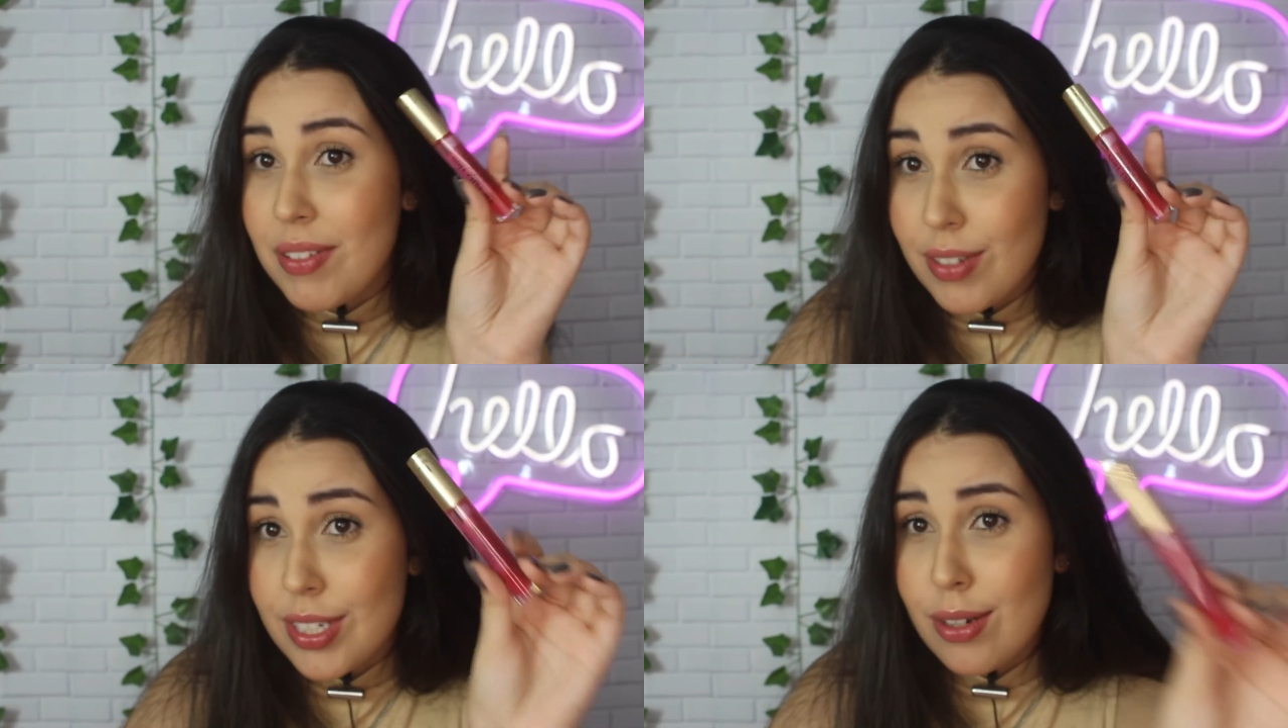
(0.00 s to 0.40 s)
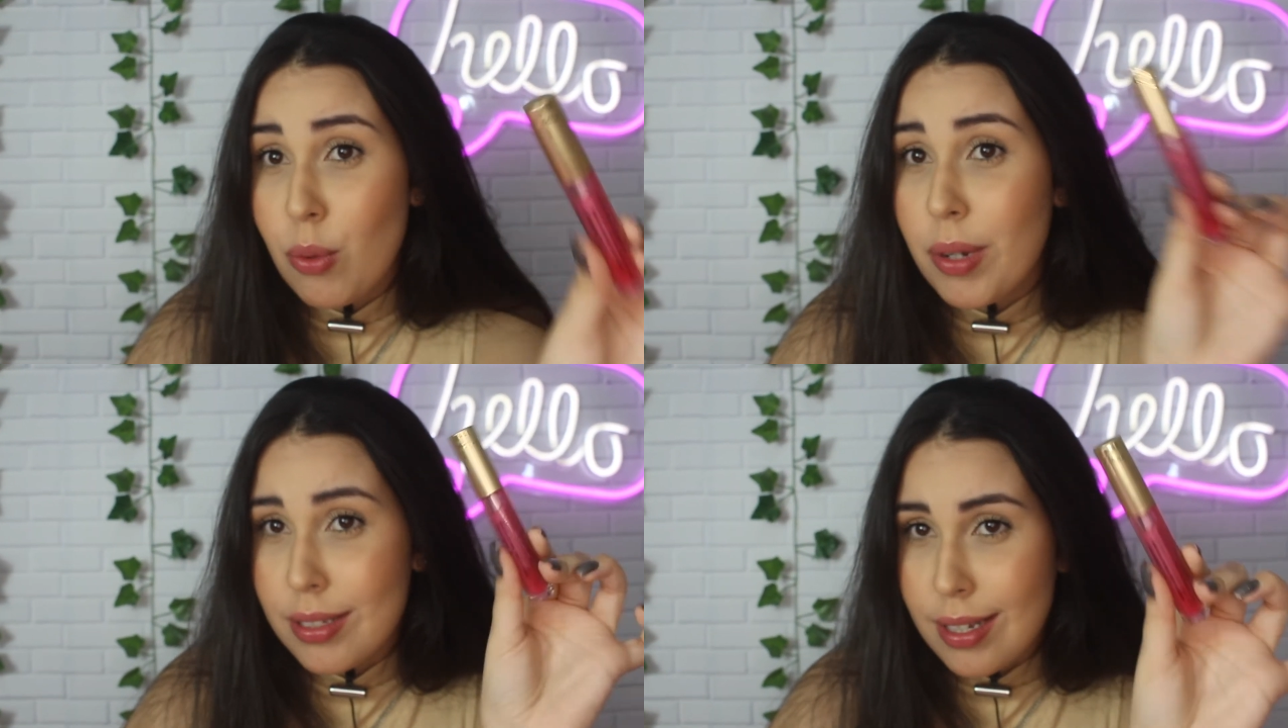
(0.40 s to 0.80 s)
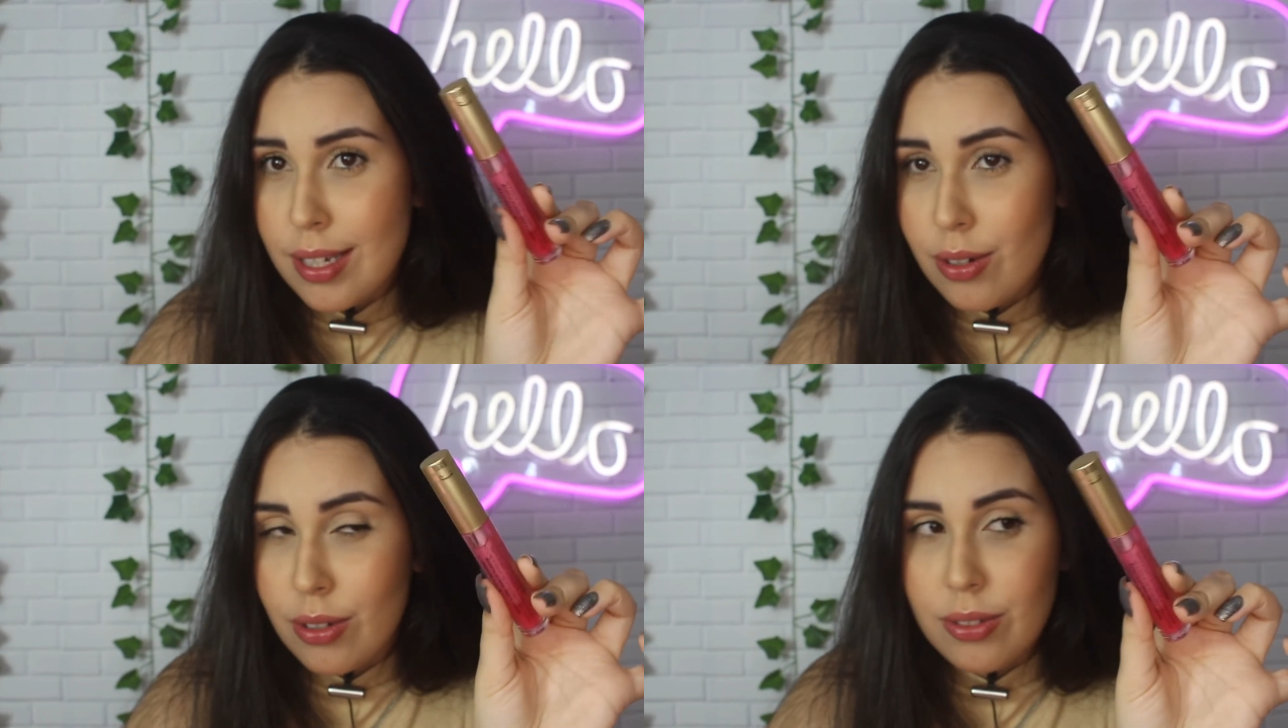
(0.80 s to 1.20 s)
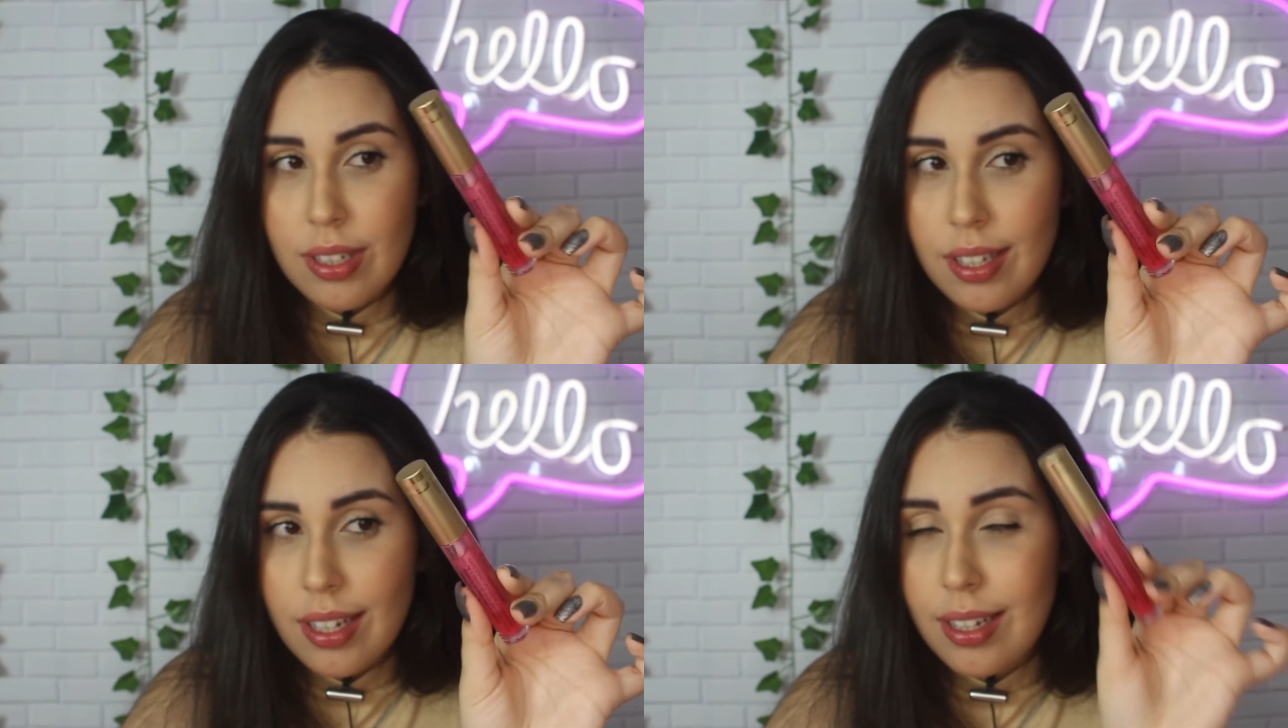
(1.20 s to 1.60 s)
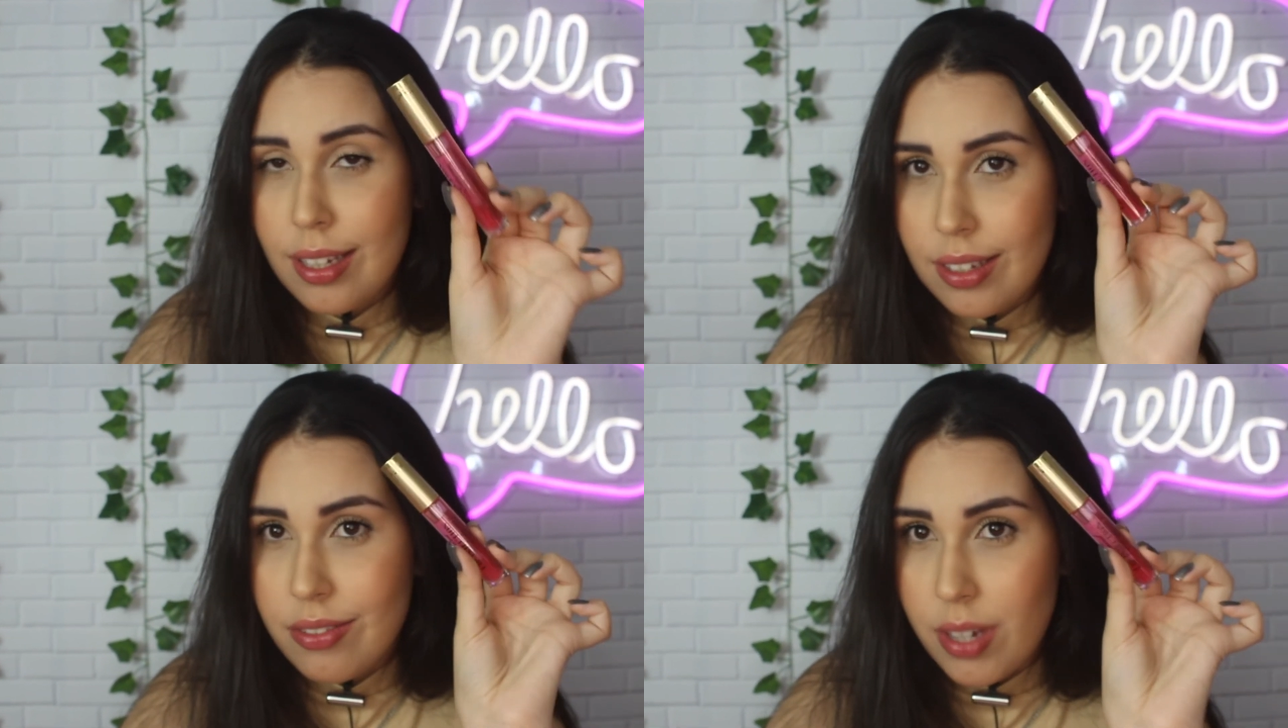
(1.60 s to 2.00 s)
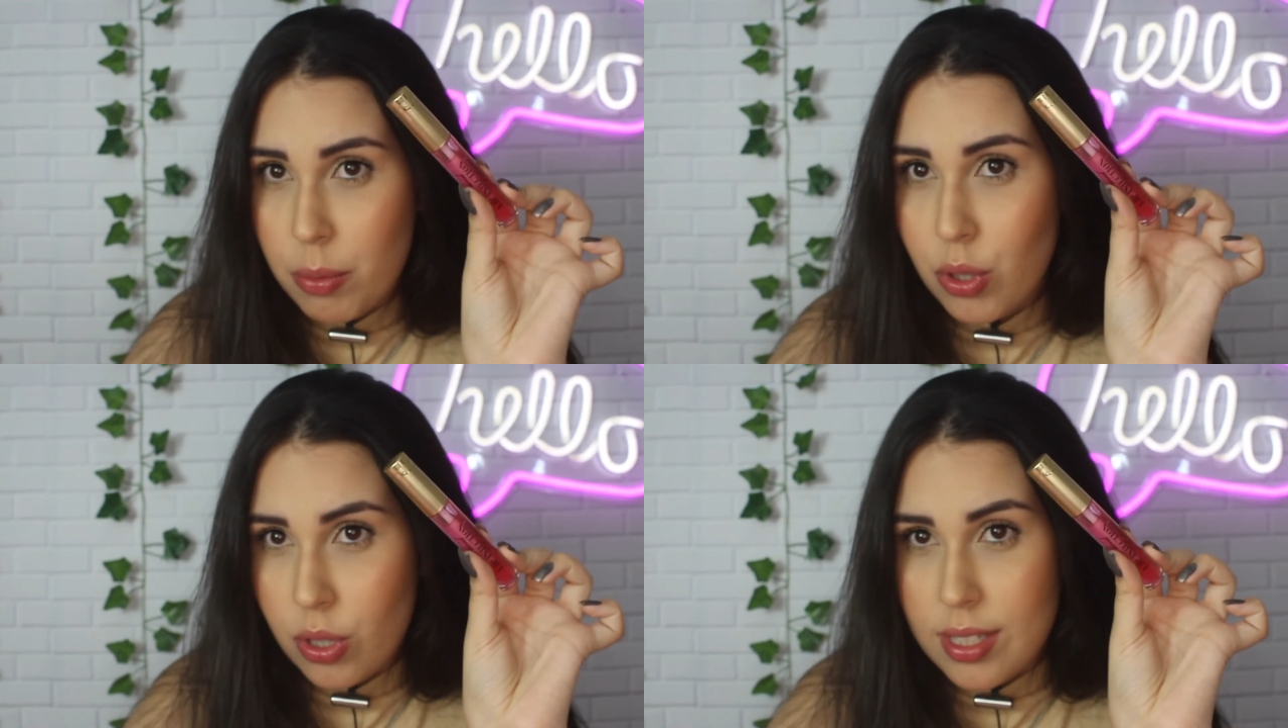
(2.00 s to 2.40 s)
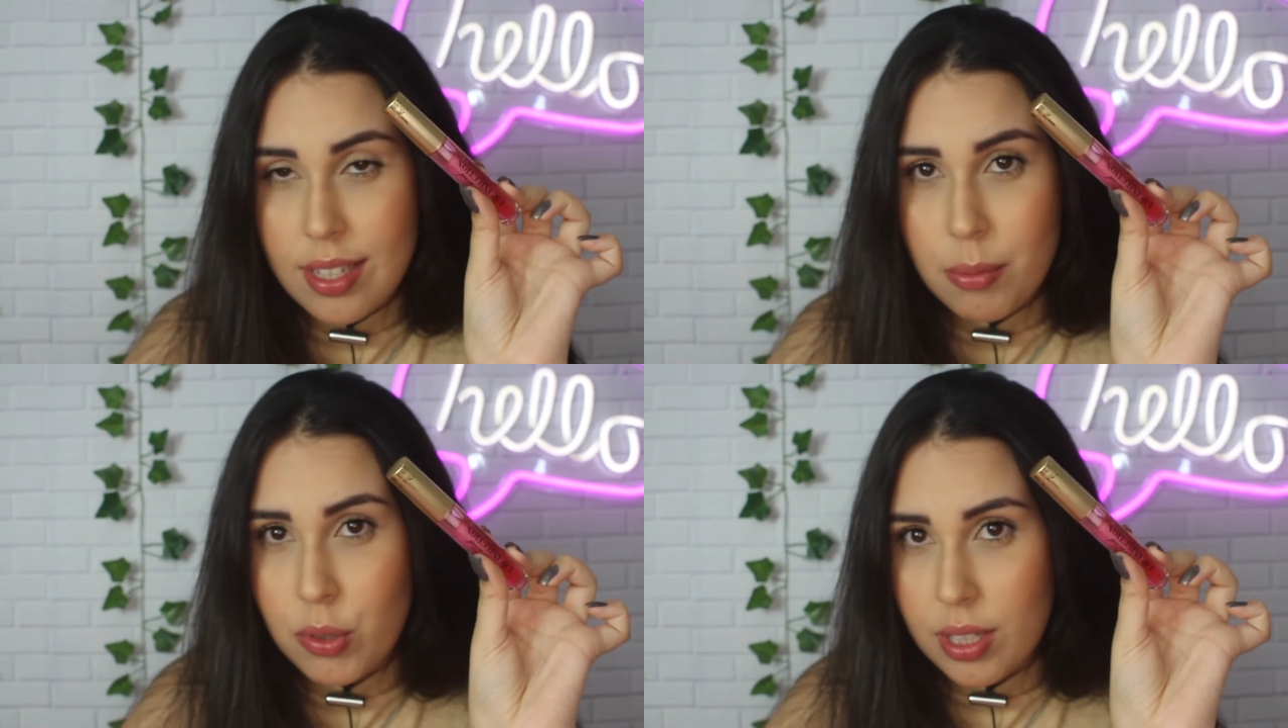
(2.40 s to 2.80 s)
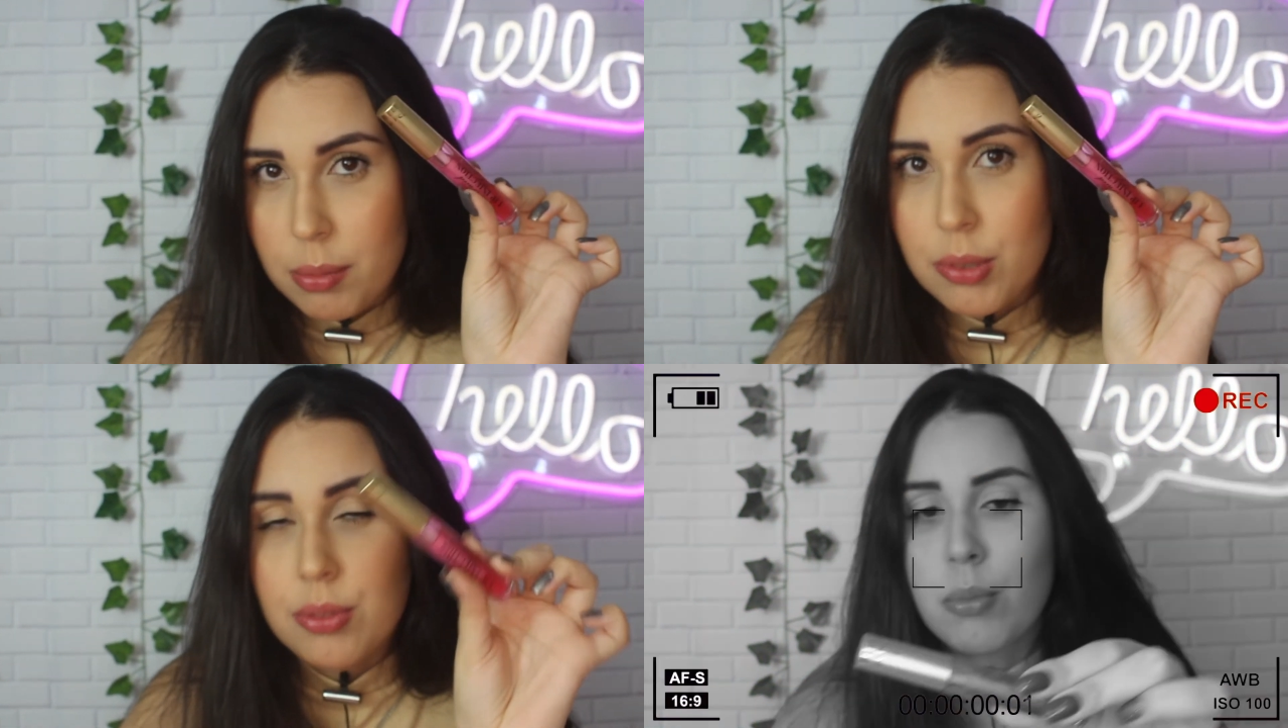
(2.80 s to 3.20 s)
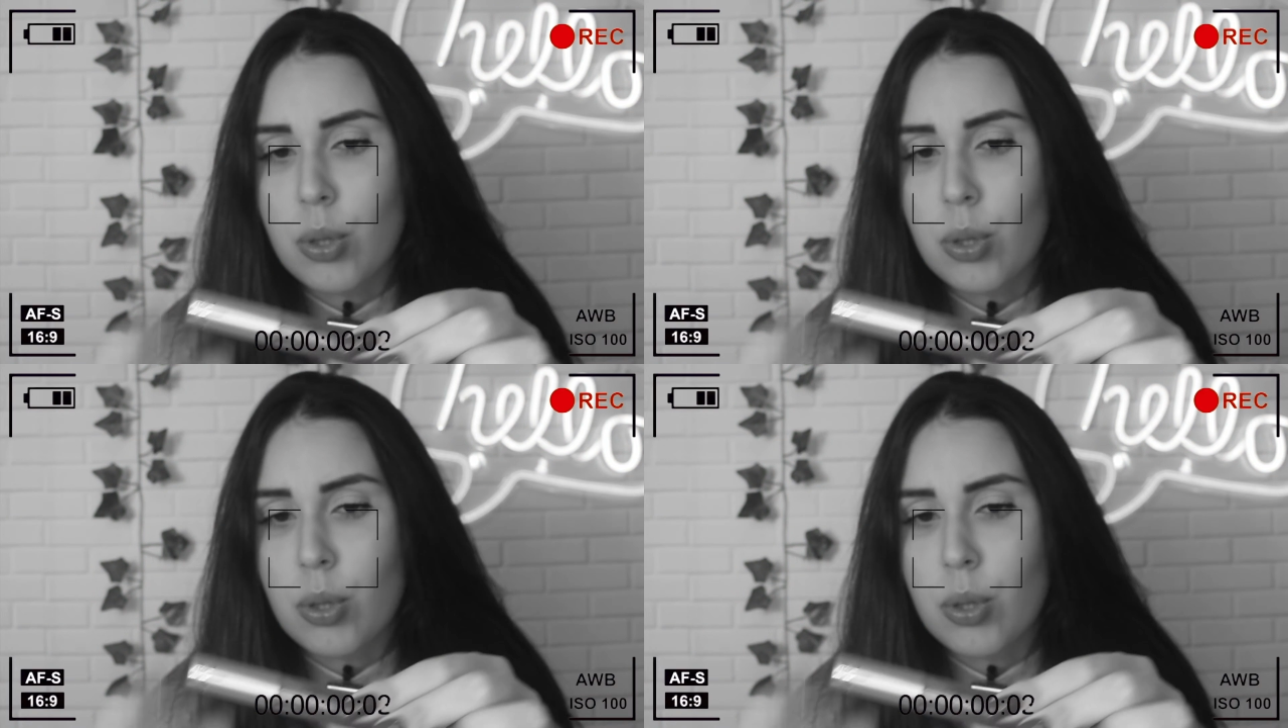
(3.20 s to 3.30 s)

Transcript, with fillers: Mas fácil você comprar essa daqui, ó, do que querer enfiar botox aí na boca, tá bom?